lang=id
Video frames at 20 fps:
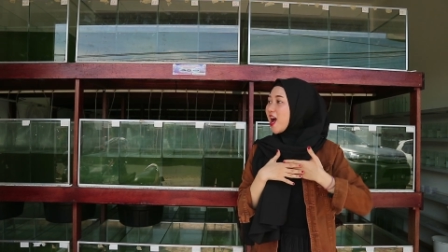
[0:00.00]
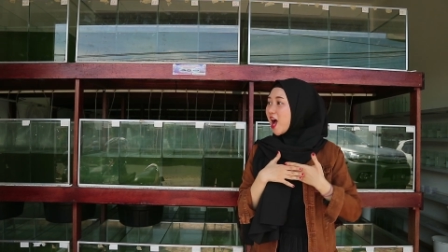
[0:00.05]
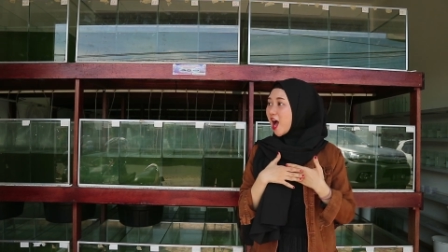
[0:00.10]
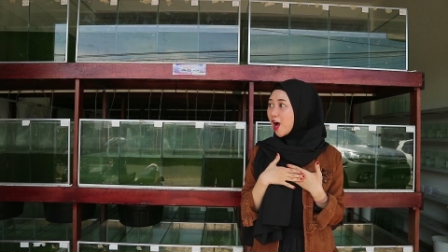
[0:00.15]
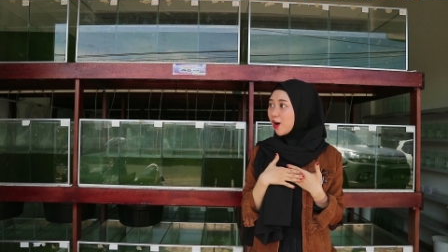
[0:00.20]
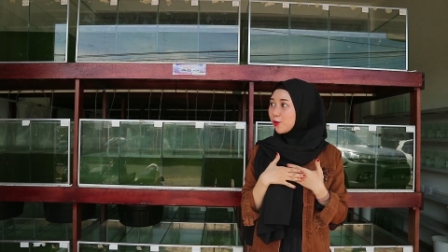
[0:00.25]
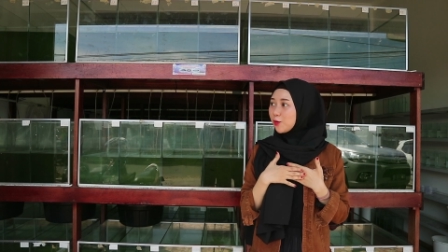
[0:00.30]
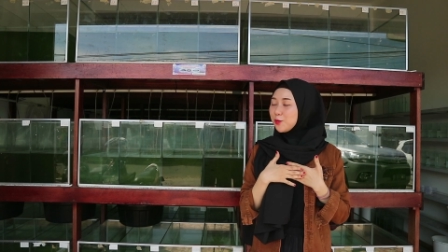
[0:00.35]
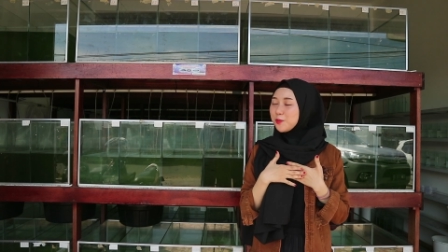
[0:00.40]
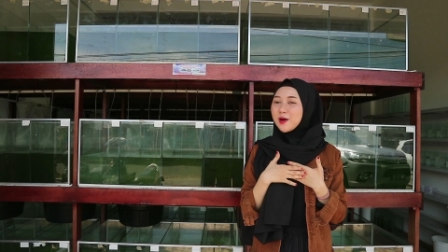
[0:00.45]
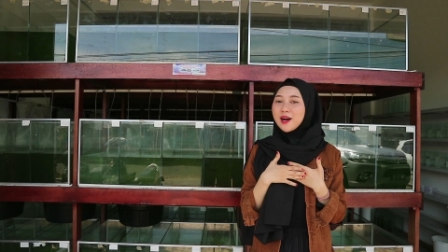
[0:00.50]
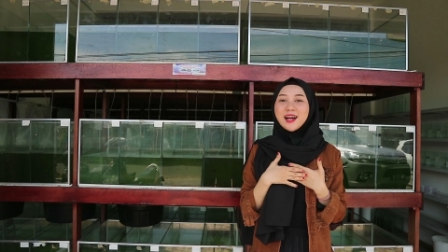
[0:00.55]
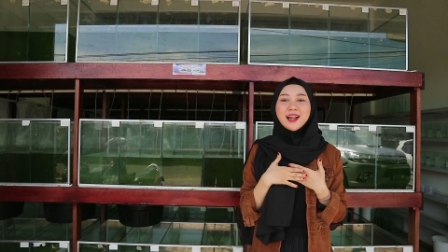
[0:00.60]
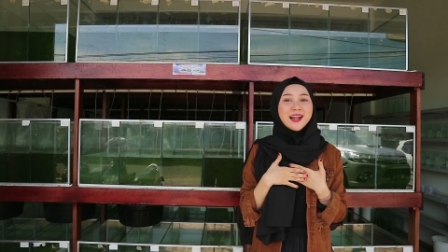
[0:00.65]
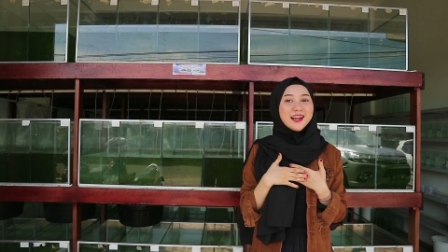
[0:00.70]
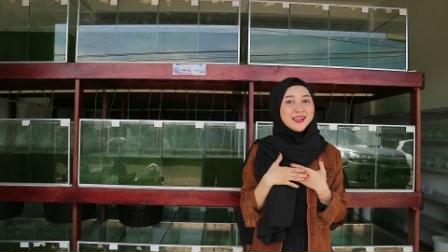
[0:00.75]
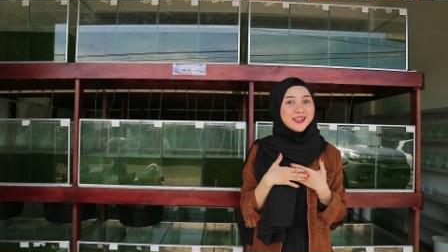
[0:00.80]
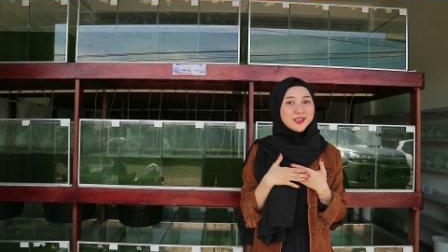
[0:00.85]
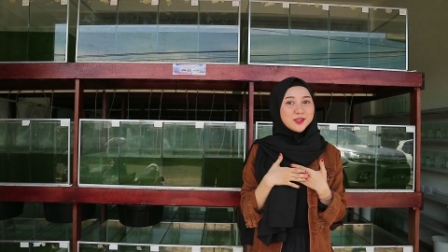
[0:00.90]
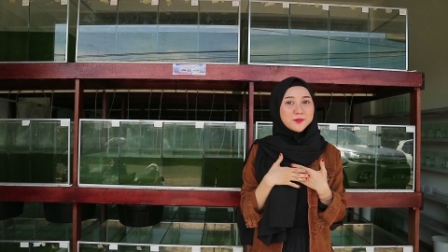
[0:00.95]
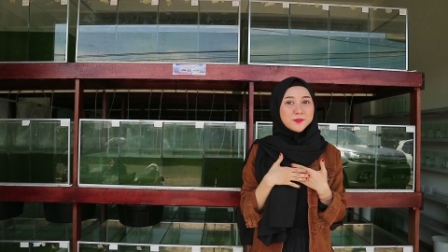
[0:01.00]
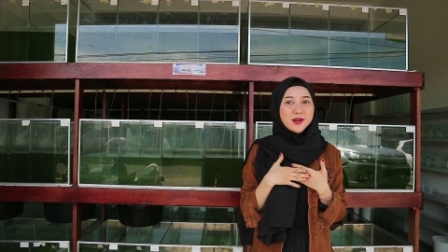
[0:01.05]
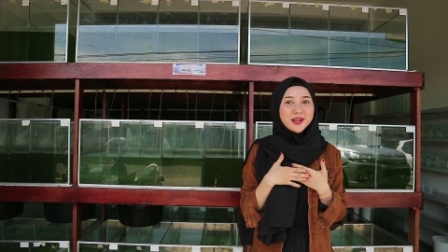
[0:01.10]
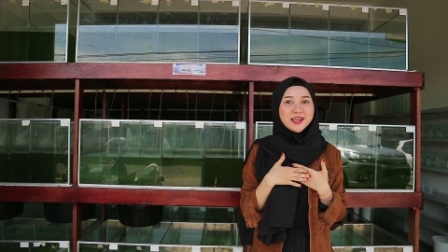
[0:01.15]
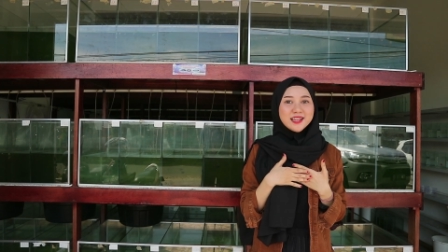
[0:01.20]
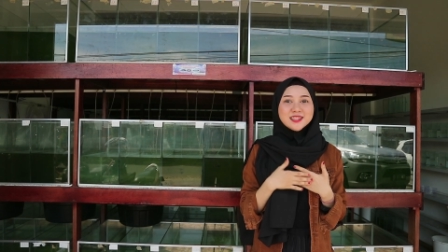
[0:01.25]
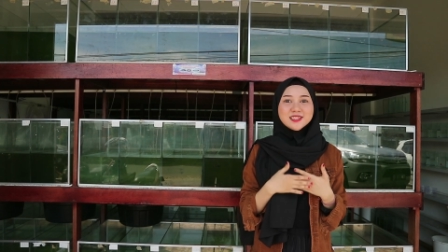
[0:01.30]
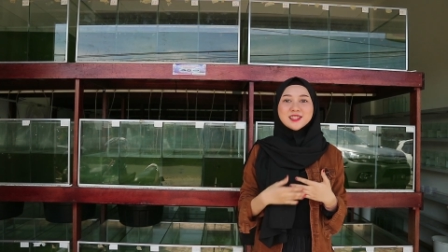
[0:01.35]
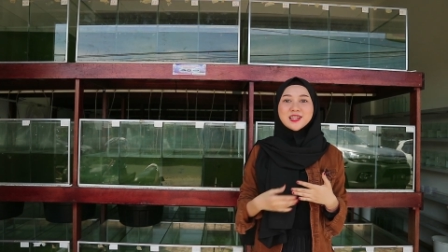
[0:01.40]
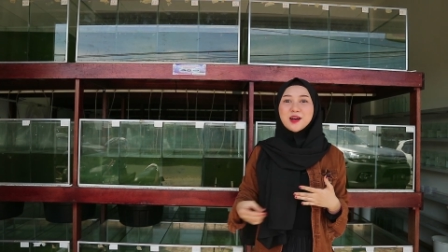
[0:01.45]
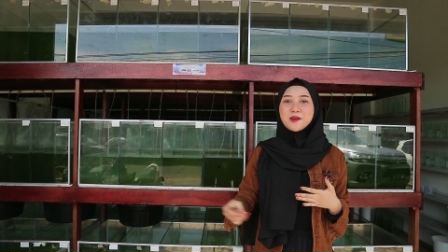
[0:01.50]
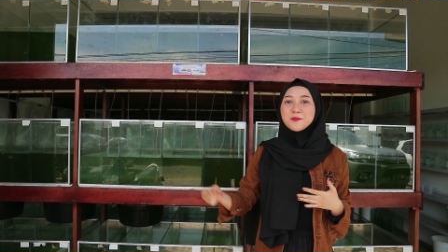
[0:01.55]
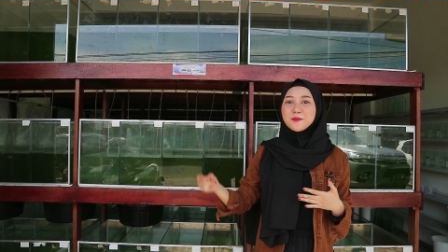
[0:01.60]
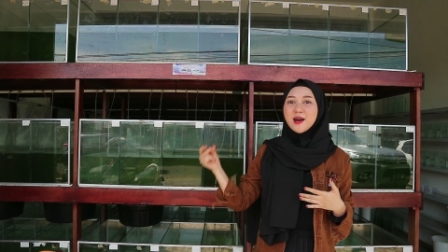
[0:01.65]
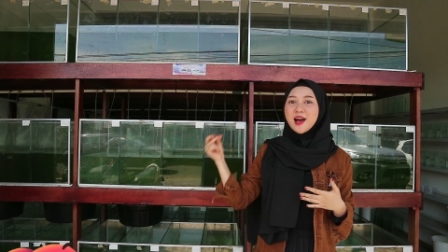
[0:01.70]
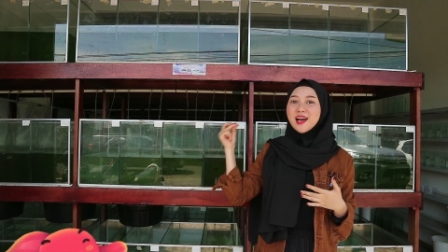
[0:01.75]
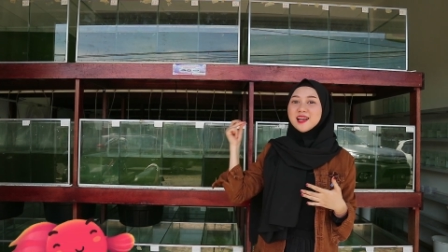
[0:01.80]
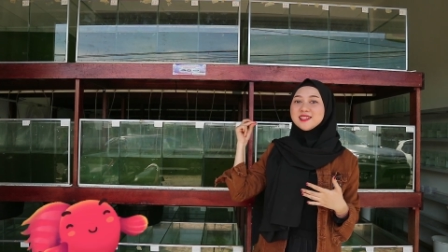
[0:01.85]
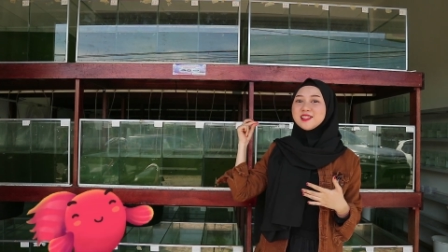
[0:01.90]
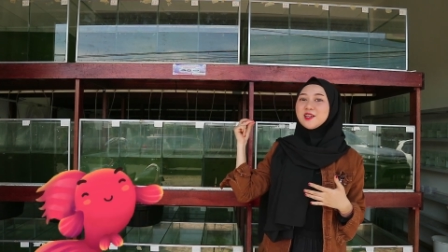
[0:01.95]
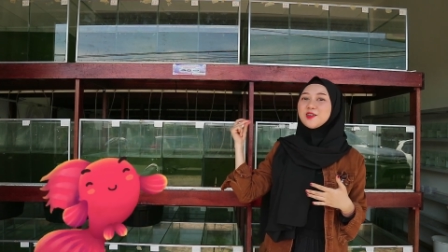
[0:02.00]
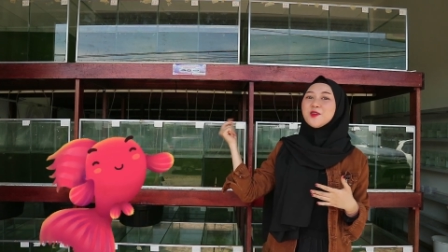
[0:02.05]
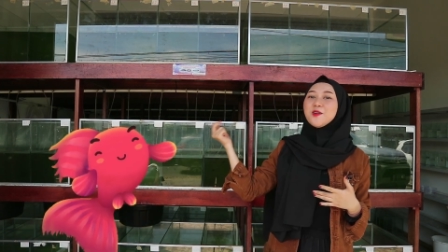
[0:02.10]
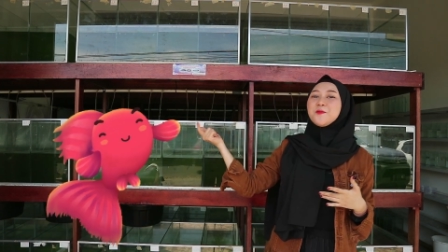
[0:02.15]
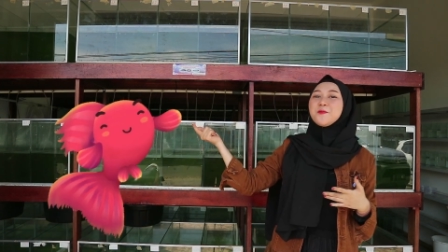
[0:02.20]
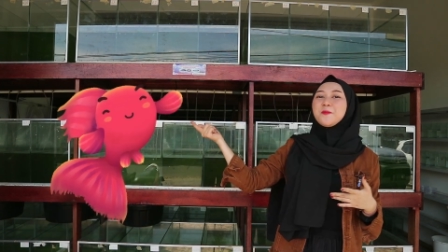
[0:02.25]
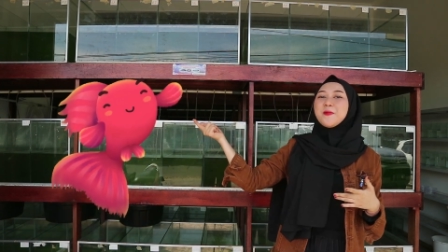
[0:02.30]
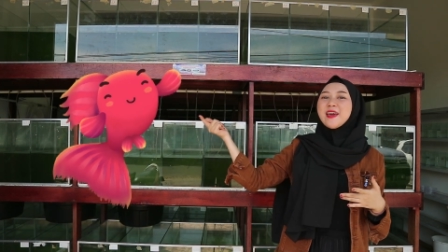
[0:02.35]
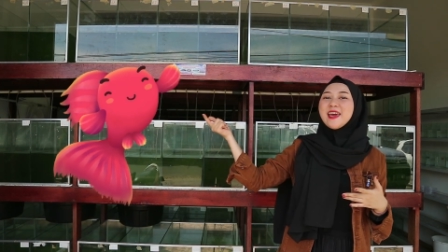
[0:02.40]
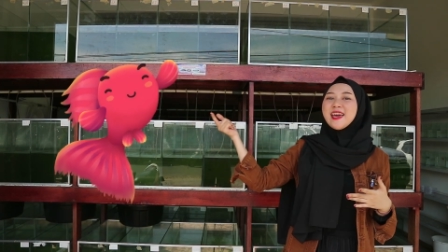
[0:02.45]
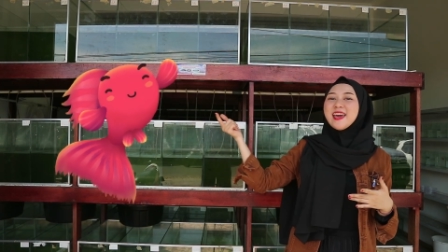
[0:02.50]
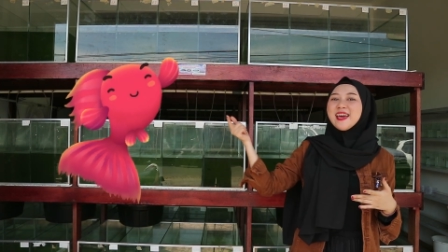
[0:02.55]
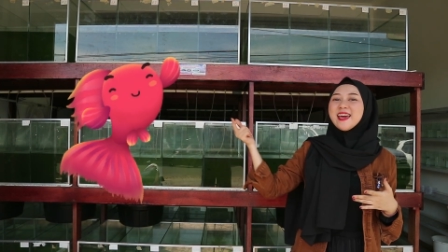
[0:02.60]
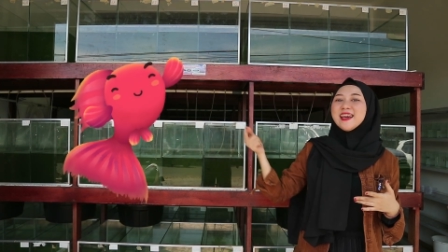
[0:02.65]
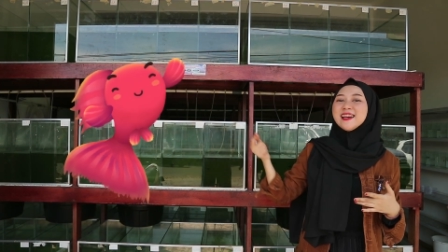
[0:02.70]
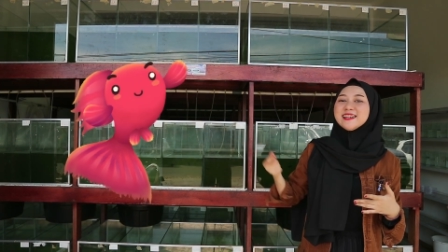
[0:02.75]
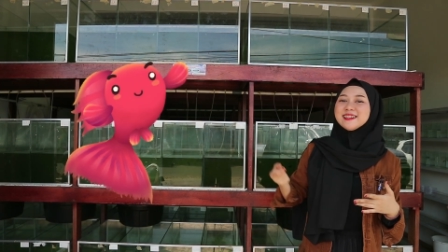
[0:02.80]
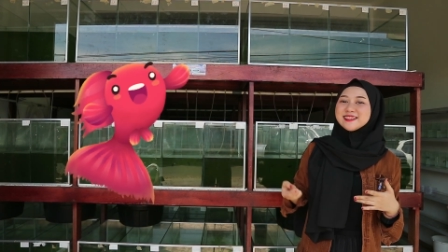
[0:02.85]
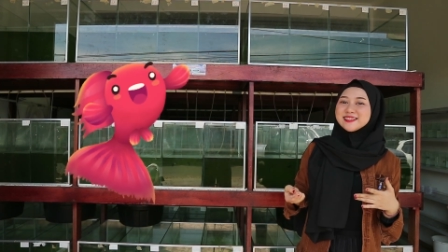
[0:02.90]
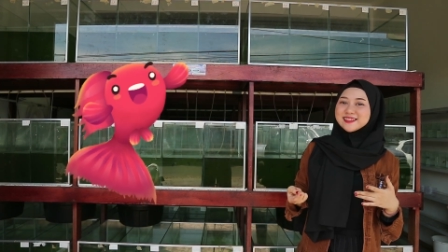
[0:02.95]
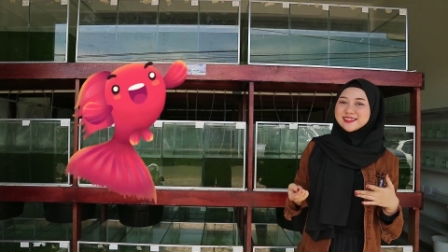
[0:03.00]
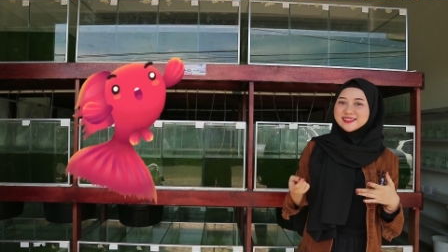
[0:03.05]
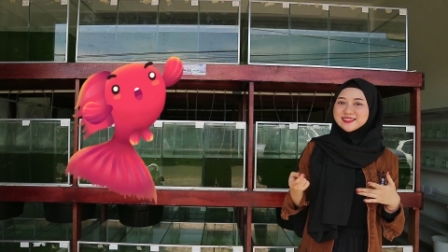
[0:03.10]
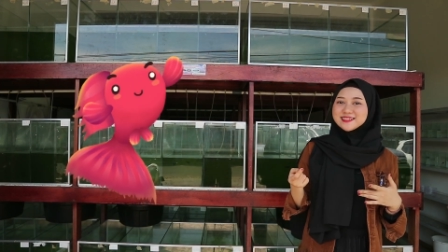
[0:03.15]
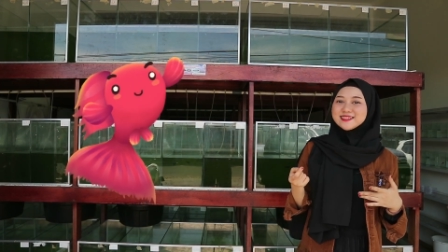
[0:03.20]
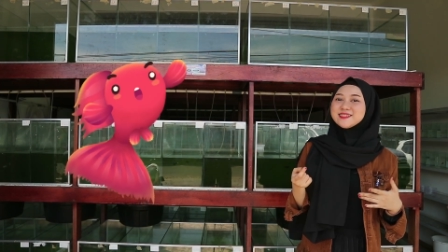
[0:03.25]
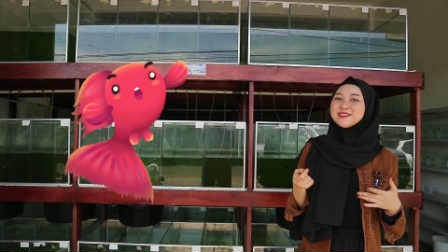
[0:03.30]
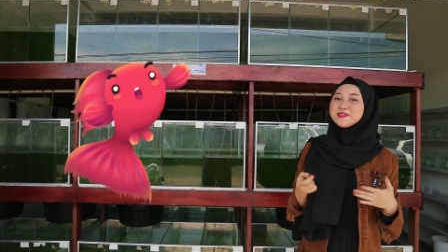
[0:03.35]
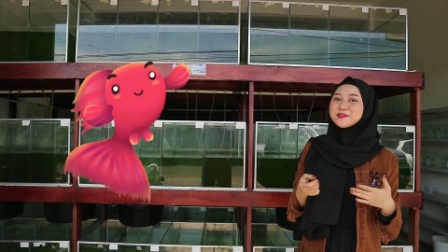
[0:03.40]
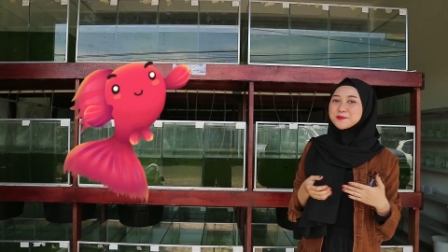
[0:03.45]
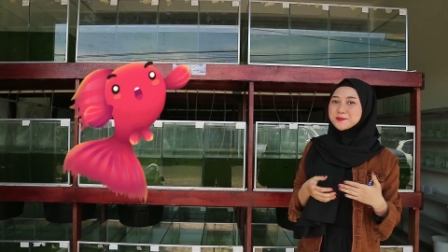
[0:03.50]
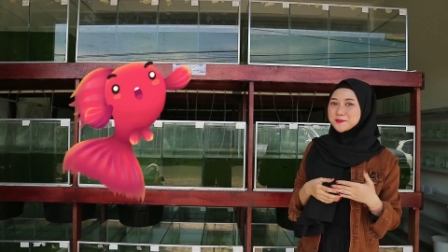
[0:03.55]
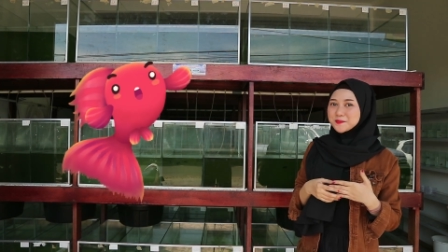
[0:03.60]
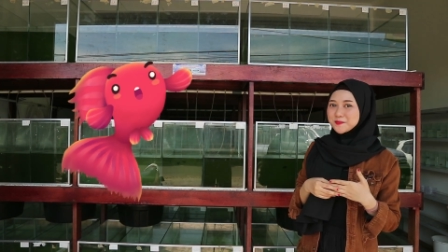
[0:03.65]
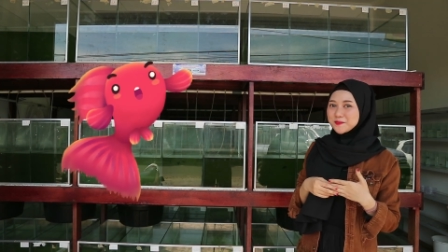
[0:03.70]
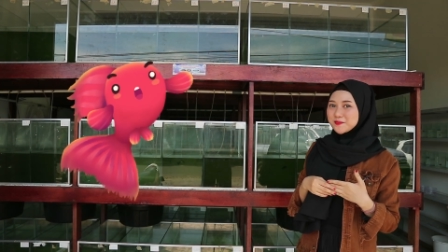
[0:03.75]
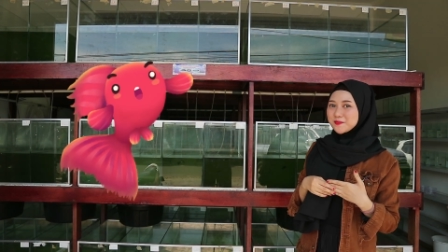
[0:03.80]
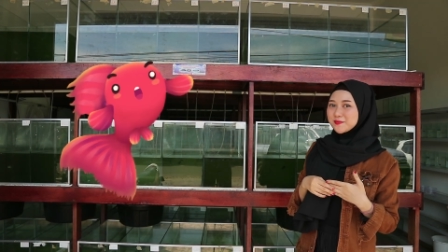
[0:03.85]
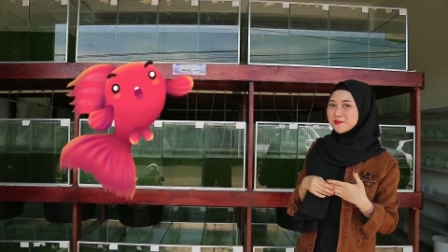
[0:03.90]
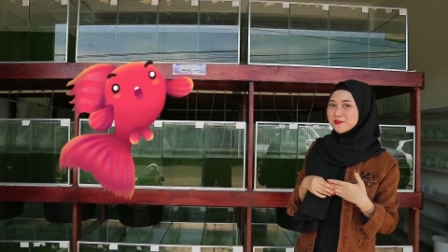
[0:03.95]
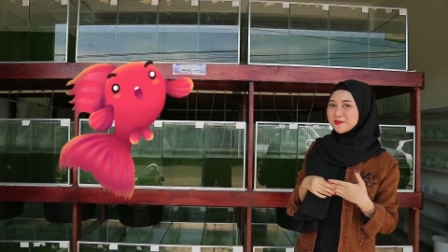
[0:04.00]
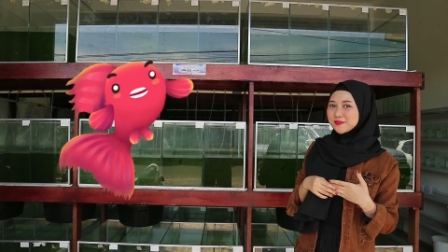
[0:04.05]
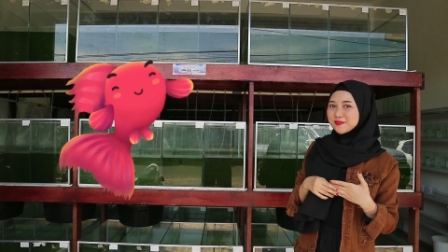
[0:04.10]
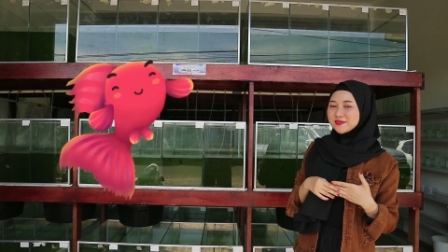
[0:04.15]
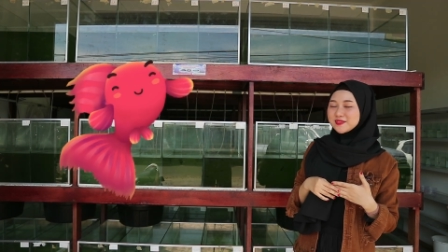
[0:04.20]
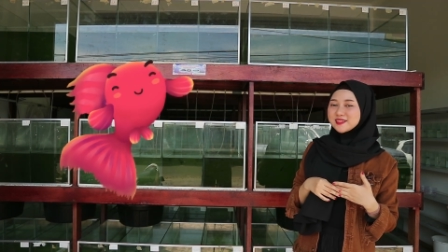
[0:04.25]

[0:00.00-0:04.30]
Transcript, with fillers: Aku bakalan ditemanin sama si Gupi Halo Sobat Gupi,